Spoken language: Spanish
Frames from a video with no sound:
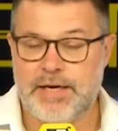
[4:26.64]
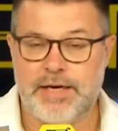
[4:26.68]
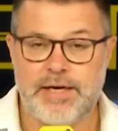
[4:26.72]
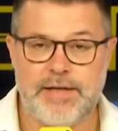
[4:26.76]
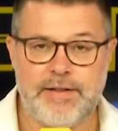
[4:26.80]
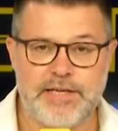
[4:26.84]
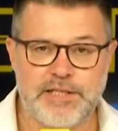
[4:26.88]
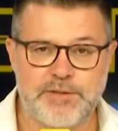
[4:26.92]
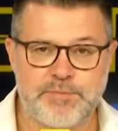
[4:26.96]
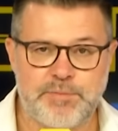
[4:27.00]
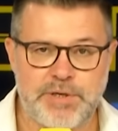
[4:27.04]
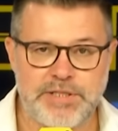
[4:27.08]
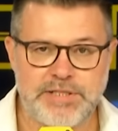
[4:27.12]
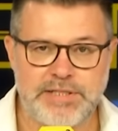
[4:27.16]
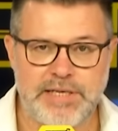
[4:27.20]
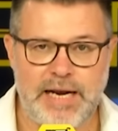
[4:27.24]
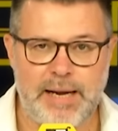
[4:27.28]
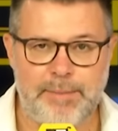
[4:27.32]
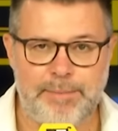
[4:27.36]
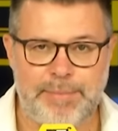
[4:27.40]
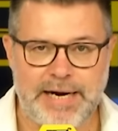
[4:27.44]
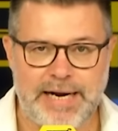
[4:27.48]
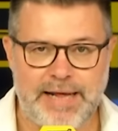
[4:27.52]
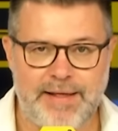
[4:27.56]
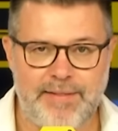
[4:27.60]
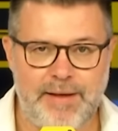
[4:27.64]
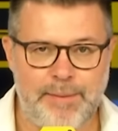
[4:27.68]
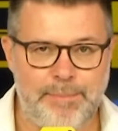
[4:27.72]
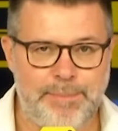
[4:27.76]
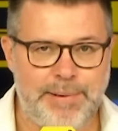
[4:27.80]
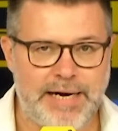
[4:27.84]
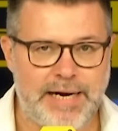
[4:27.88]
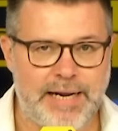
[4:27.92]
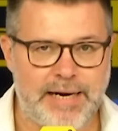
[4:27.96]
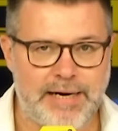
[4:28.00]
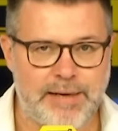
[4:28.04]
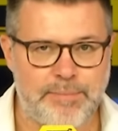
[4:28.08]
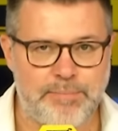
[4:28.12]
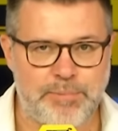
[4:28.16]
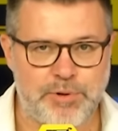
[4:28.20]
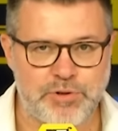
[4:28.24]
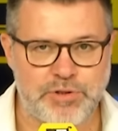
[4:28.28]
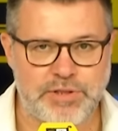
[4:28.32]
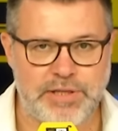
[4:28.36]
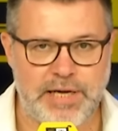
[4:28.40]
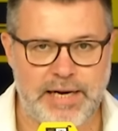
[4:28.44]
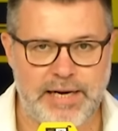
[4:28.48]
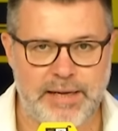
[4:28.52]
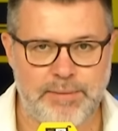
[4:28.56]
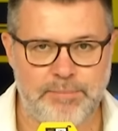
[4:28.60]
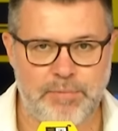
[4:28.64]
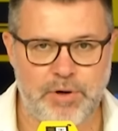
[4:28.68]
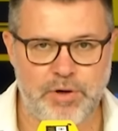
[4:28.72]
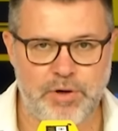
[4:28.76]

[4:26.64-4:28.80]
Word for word: ¿Y después de la parada para repostar en